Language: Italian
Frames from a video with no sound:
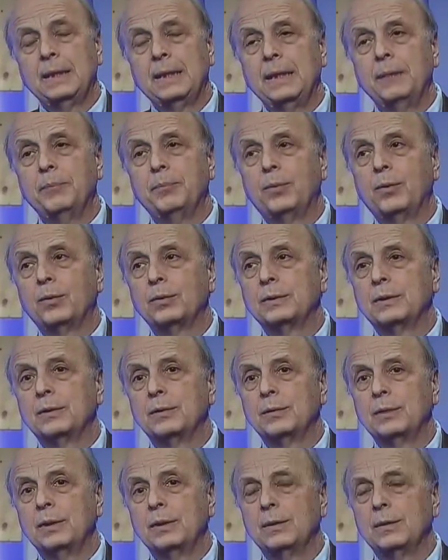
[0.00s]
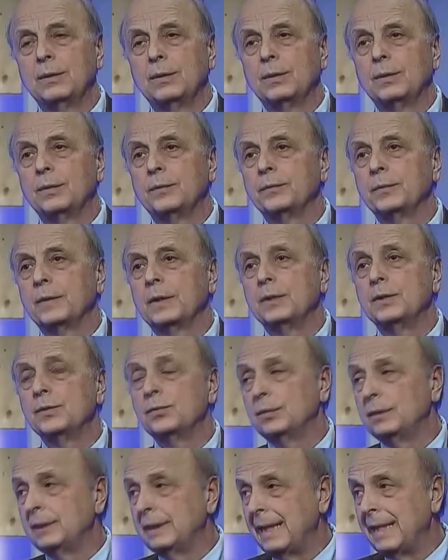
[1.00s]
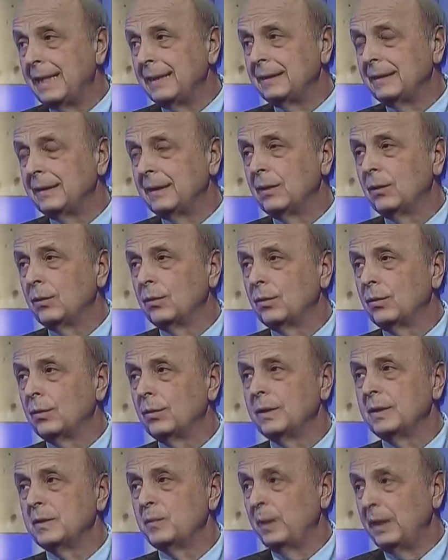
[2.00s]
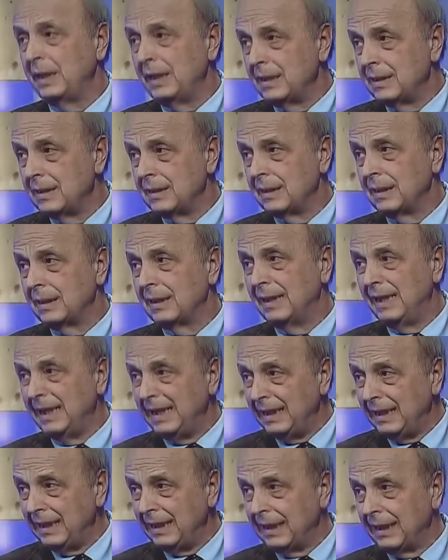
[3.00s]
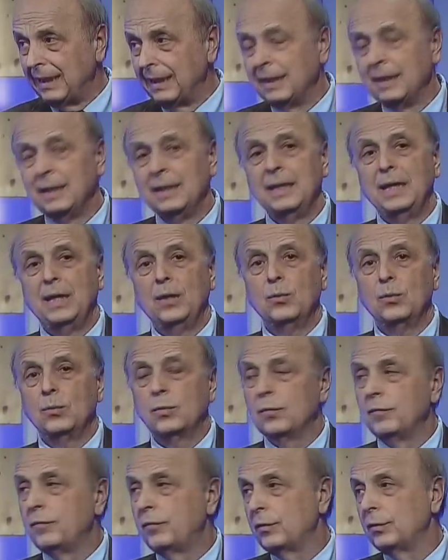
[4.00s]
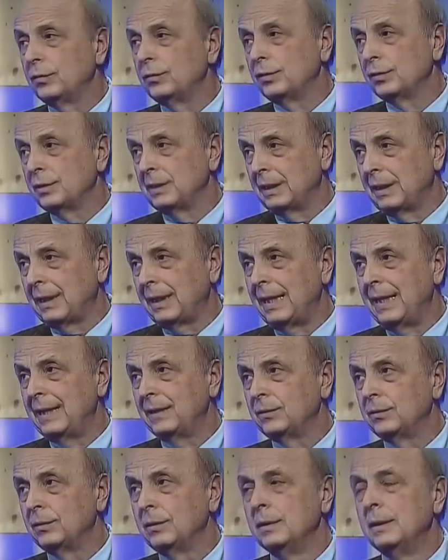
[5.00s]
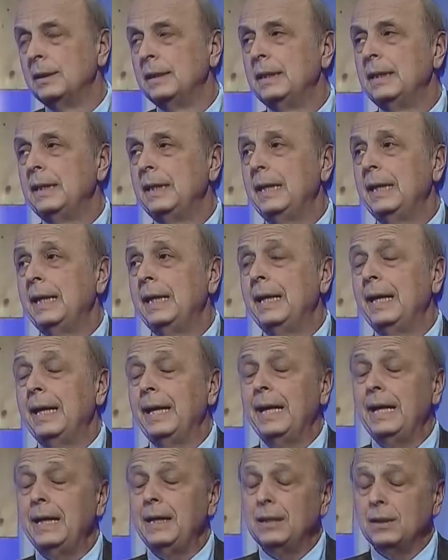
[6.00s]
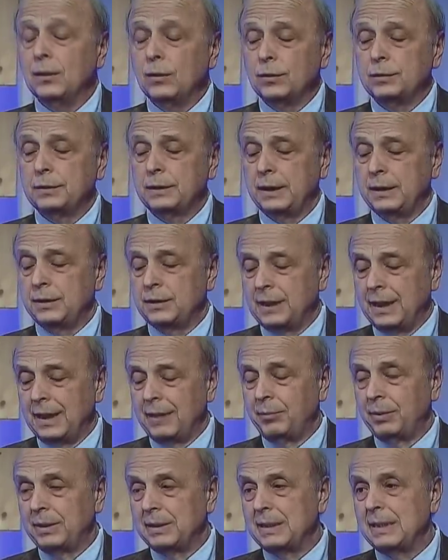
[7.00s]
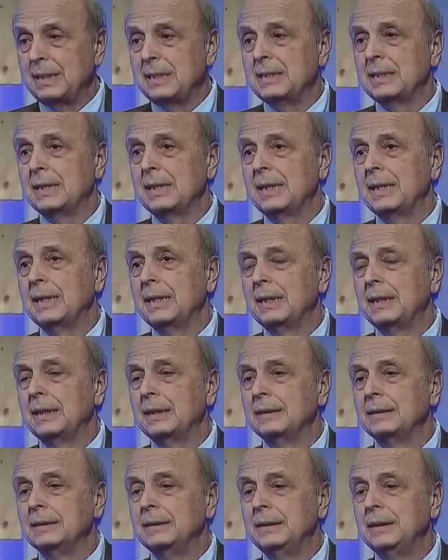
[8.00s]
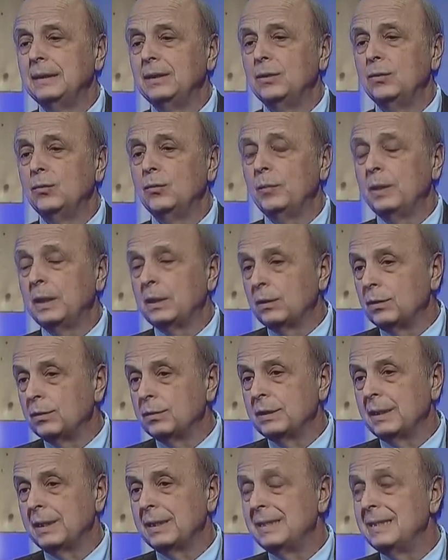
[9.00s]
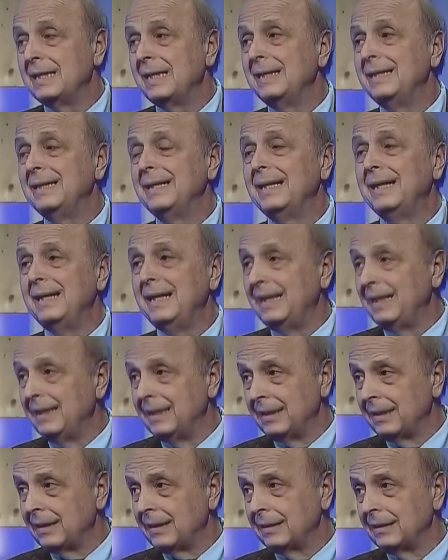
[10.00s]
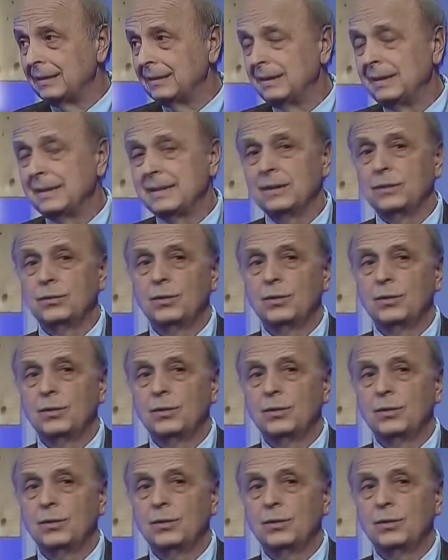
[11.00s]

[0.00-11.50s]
che portano i loro risultati, le loro esperienze cliniche in un confronto serrato e inoltre c'è la presenza eh, di numerose aziende leader nel